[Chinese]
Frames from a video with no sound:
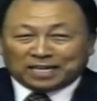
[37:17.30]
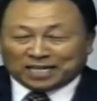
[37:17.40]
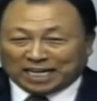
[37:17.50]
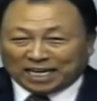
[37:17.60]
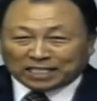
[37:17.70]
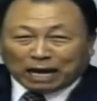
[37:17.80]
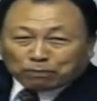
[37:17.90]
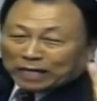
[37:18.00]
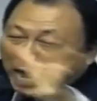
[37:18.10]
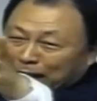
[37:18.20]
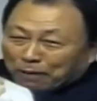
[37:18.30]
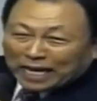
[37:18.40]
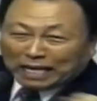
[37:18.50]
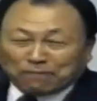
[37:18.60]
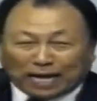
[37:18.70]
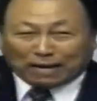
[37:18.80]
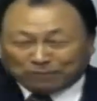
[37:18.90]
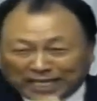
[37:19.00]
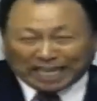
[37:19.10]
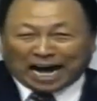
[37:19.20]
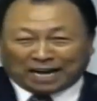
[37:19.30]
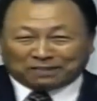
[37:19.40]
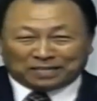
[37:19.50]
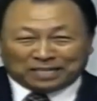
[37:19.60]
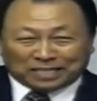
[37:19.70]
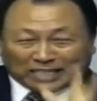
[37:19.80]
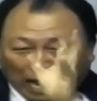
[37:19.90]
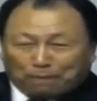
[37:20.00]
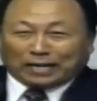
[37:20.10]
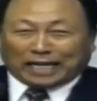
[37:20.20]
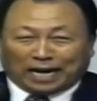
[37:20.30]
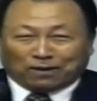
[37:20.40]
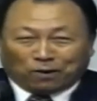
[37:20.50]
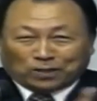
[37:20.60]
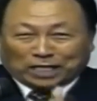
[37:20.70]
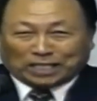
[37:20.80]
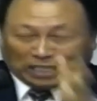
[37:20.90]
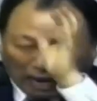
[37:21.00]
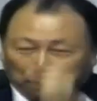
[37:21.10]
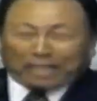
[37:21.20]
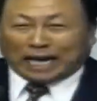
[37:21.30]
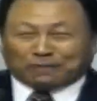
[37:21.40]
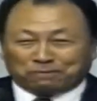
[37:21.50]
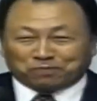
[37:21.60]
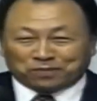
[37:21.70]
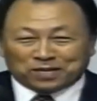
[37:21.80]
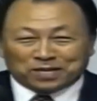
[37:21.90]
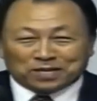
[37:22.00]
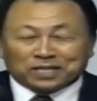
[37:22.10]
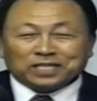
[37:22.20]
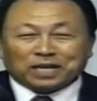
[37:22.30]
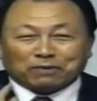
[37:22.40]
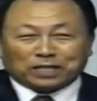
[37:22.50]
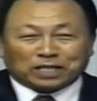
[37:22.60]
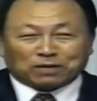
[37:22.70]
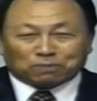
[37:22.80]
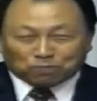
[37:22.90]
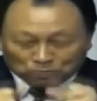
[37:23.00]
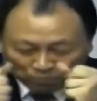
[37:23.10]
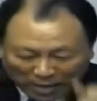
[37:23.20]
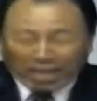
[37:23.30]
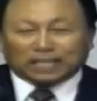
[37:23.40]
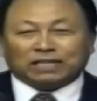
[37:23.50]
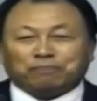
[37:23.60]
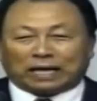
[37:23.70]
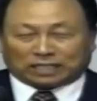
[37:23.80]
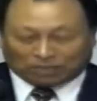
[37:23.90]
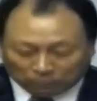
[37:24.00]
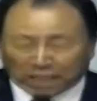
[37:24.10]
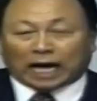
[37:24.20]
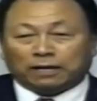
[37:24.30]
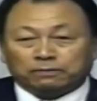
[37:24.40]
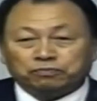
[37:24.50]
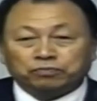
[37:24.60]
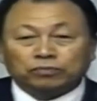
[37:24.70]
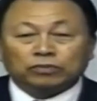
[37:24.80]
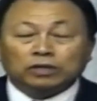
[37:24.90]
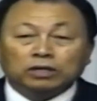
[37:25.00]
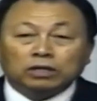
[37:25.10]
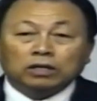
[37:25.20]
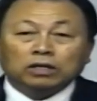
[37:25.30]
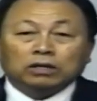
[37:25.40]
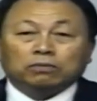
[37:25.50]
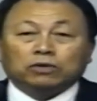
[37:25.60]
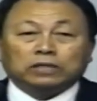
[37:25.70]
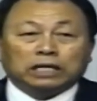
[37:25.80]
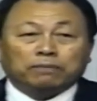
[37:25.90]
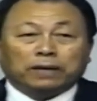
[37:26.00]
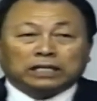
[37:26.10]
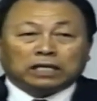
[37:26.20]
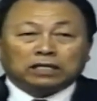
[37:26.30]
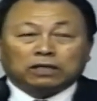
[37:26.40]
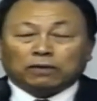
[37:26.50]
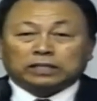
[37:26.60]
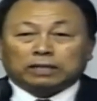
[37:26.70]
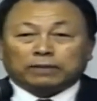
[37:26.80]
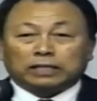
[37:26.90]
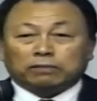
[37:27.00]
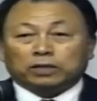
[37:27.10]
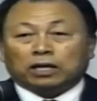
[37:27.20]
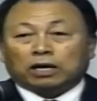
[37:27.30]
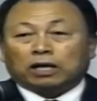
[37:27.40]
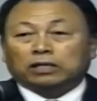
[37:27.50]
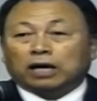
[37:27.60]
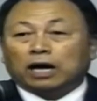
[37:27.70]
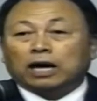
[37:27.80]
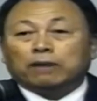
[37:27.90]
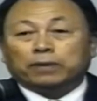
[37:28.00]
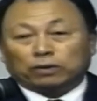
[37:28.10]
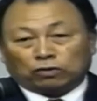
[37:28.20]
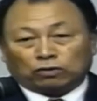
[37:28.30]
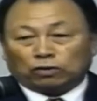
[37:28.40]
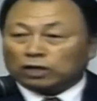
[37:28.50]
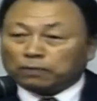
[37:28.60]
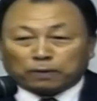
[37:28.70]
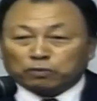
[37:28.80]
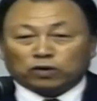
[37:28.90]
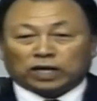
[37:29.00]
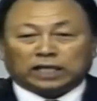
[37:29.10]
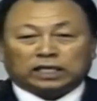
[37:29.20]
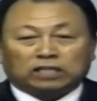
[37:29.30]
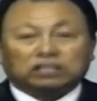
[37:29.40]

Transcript: 真挚的祝愿大家获得基督的光。我获得了基督的光，疾病得到医治，获得了基督光，这时候问题得到解决，照着信心如实成就。